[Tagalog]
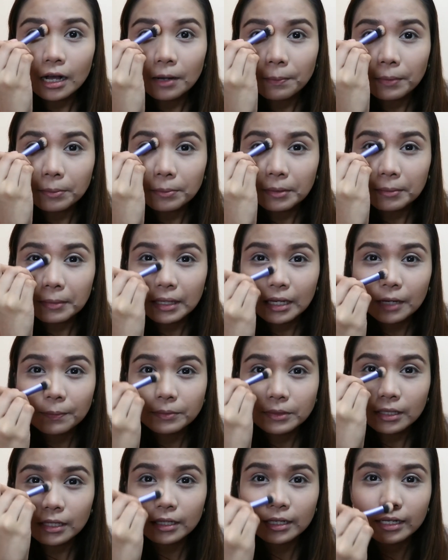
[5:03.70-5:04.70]
Ang
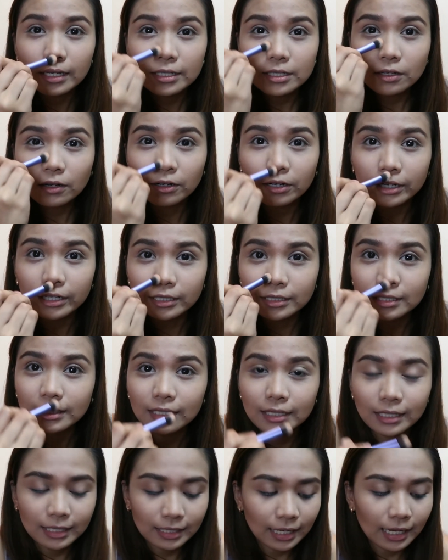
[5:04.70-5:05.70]
pagme-makeup talaga is art
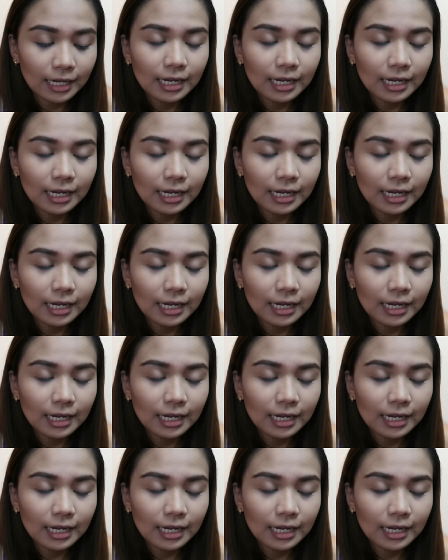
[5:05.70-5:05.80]
and